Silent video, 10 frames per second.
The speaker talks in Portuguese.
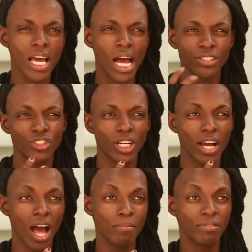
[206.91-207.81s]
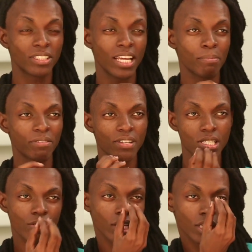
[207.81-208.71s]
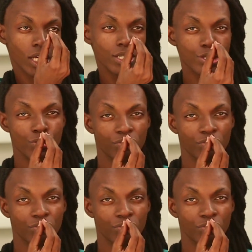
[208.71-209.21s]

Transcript: a gente acaba sempre fazendo aquele narizinho